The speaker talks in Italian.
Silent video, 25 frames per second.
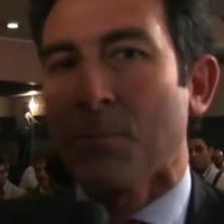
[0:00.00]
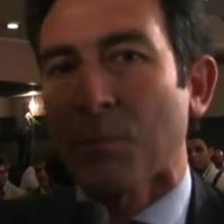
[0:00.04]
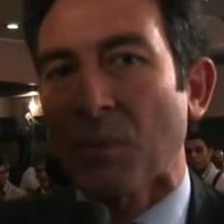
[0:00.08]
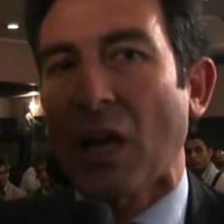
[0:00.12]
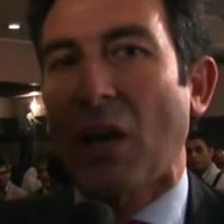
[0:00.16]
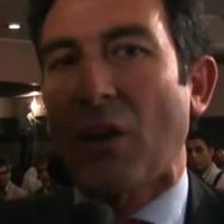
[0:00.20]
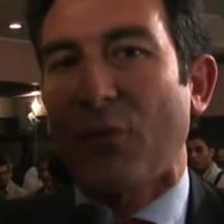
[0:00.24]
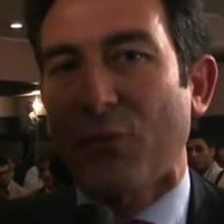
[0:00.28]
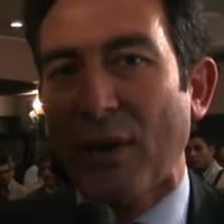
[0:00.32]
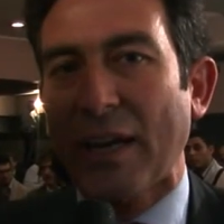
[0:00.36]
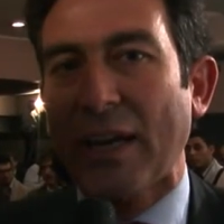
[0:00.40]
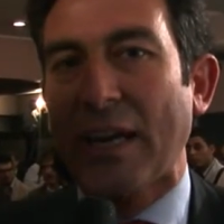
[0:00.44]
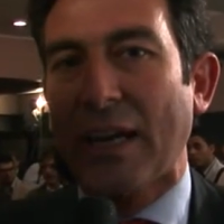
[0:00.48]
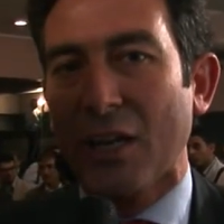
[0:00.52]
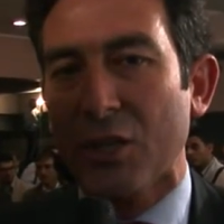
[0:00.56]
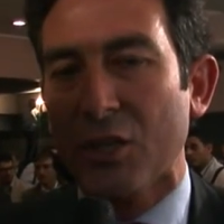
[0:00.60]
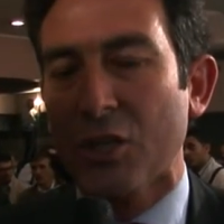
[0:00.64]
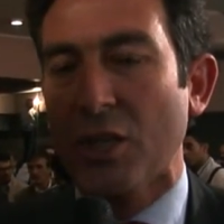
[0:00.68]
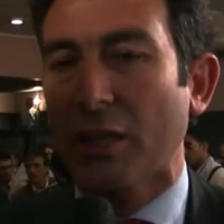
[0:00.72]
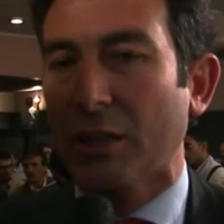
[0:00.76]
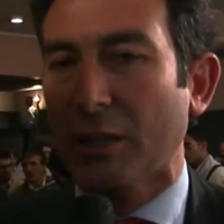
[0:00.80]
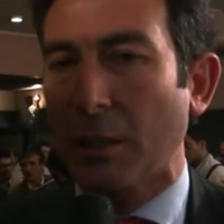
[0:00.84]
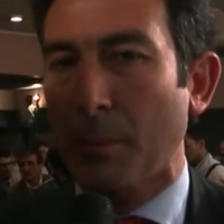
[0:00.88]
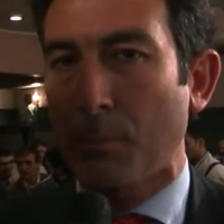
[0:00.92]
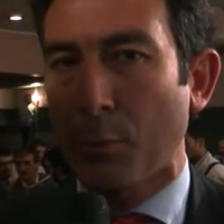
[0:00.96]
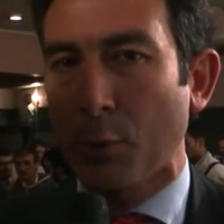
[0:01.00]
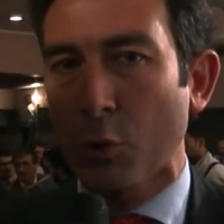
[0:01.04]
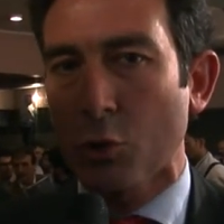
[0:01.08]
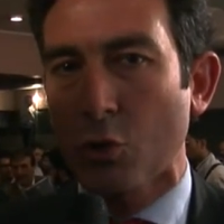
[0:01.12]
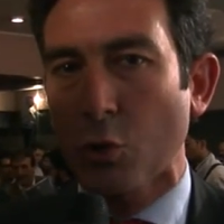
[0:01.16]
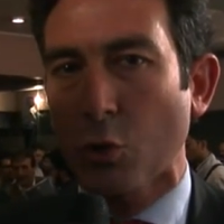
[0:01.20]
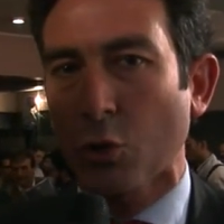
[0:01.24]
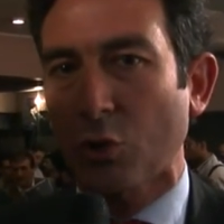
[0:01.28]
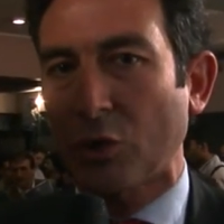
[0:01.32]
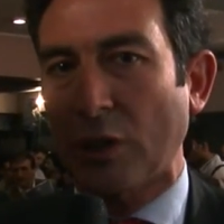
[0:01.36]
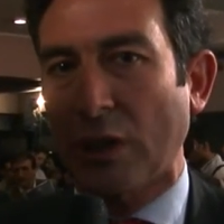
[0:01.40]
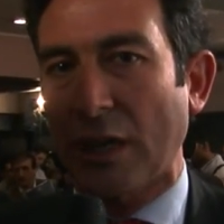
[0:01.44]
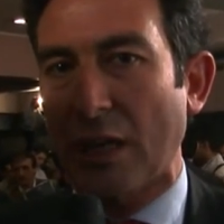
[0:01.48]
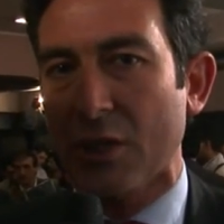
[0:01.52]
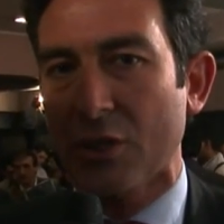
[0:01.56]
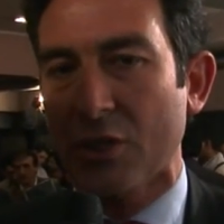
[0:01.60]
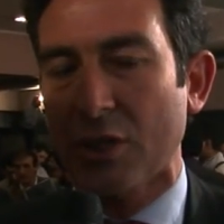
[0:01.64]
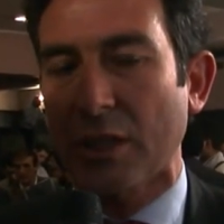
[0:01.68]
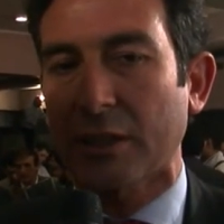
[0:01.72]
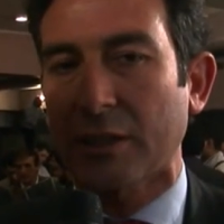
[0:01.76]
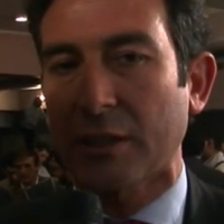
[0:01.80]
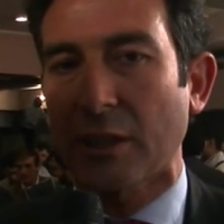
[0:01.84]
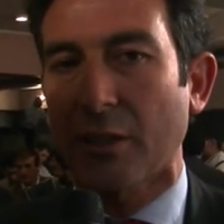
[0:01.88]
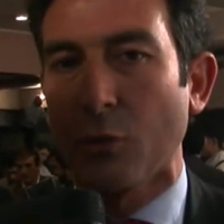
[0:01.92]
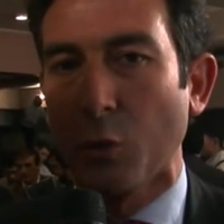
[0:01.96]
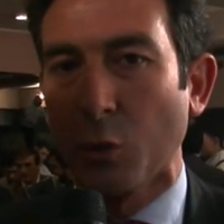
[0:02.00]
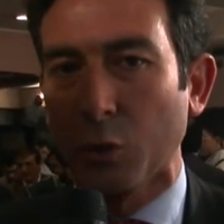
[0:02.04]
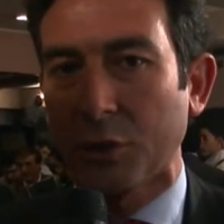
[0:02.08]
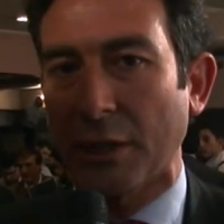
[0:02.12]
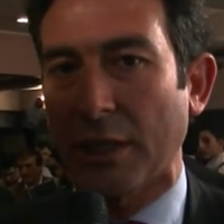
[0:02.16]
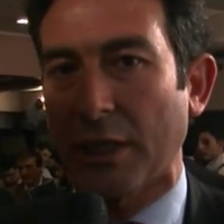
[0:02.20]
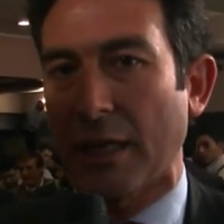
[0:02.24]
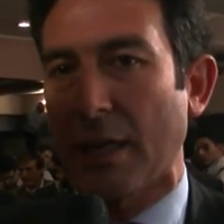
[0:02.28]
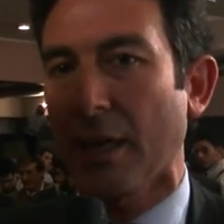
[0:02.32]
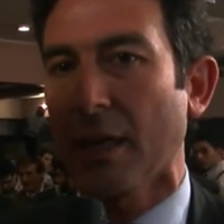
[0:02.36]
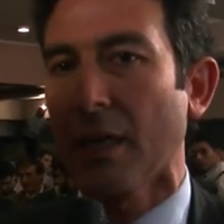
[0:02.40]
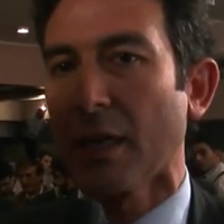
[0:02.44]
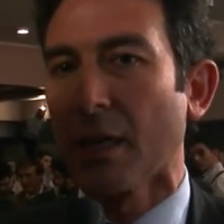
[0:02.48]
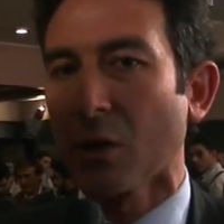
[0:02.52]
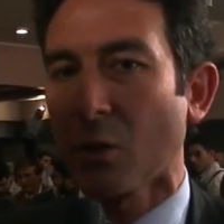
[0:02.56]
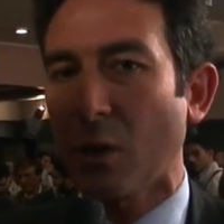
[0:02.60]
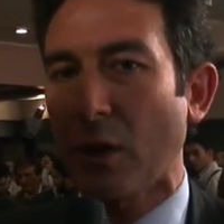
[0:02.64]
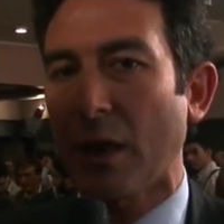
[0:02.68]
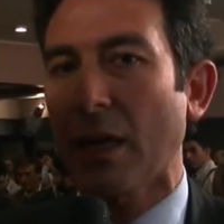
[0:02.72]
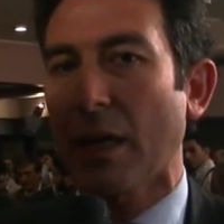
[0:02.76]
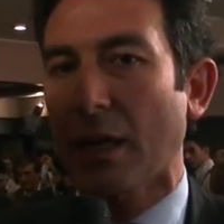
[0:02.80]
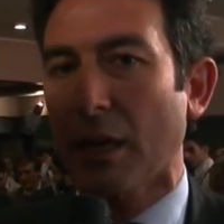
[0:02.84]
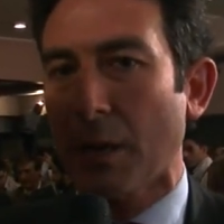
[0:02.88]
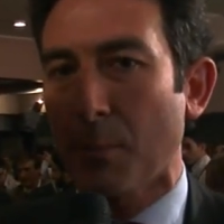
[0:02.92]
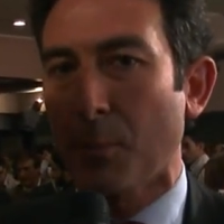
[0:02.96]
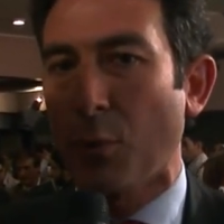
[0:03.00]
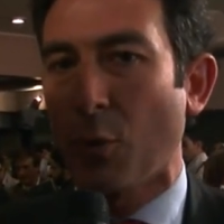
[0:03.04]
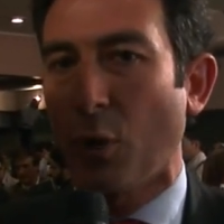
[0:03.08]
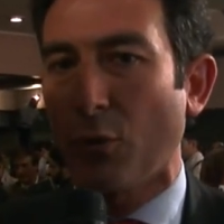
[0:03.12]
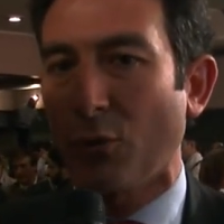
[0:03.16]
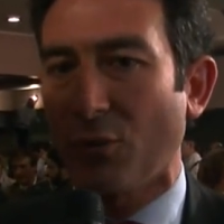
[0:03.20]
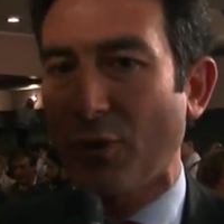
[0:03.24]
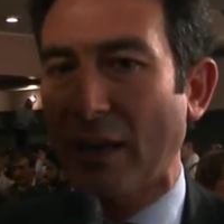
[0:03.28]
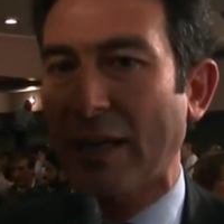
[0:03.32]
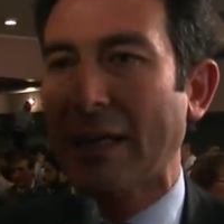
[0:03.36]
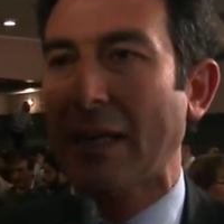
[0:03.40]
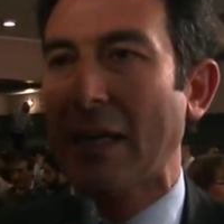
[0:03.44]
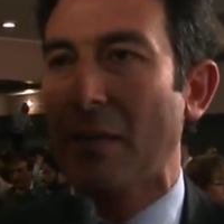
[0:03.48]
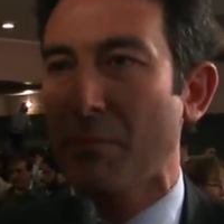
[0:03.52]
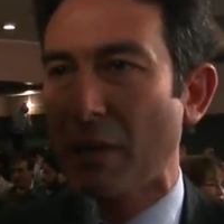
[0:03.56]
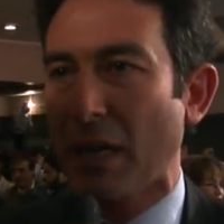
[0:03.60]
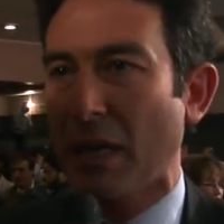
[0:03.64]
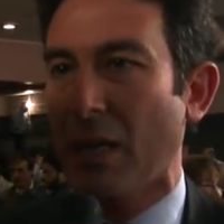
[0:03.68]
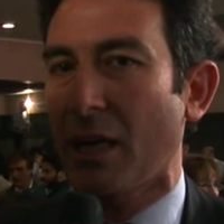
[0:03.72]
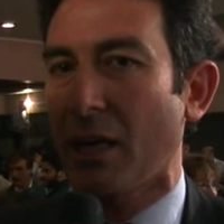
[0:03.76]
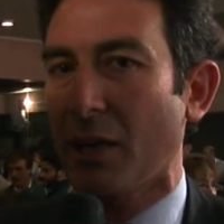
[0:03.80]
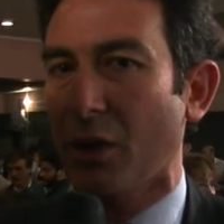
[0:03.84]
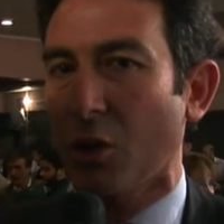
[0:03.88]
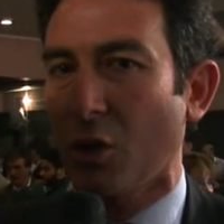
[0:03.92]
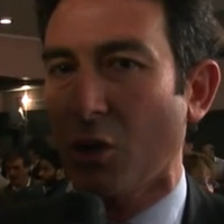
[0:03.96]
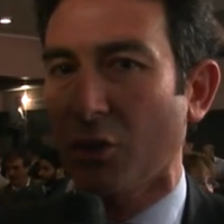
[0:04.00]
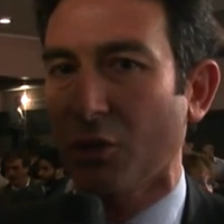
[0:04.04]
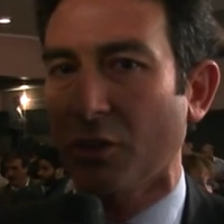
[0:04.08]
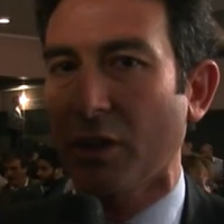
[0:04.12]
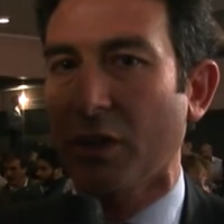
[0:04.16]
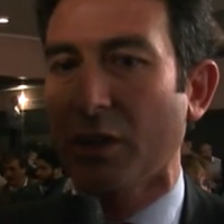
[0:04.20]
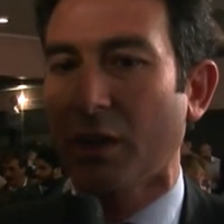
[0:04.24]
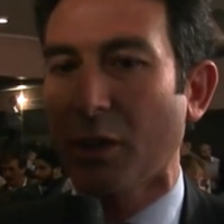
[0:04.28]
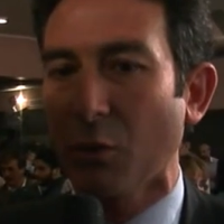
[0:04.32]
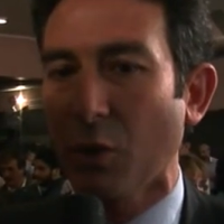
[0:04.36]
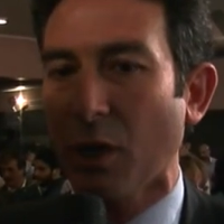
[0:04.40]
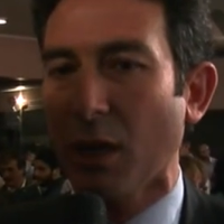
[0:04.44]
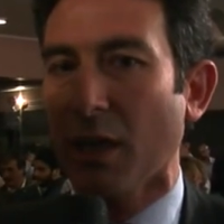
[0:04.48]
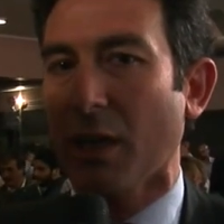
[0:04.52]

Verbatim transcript: a fare la scelta più giusta, la scelta utile, quella che può far cambiare le cose. E chi vuole